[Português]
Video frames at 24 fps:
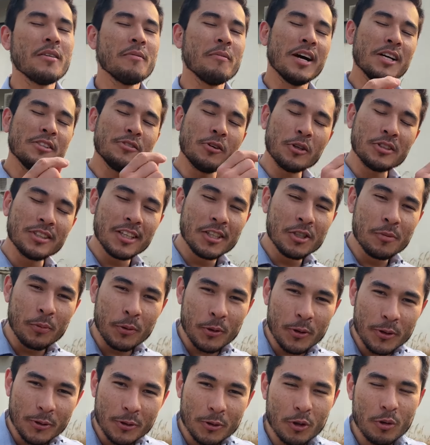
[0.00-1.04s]
Mas voltando
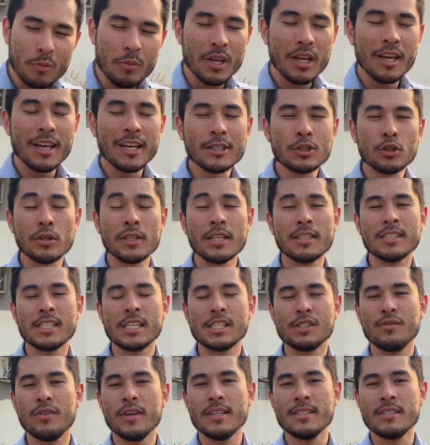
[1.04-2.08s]
para o YouTube, todas
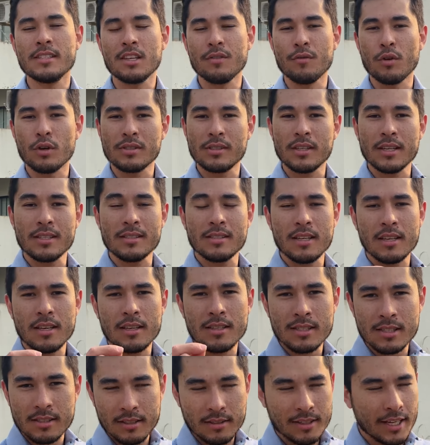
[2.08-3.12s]
as vezes que você se
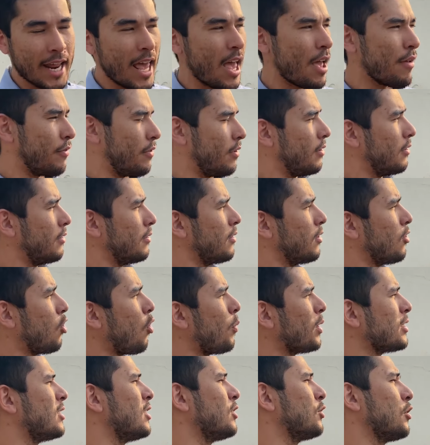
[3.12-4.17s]
inscreve,
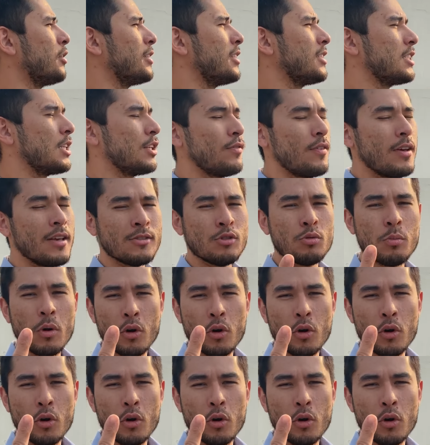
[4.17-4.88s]
como assim todas as vezes?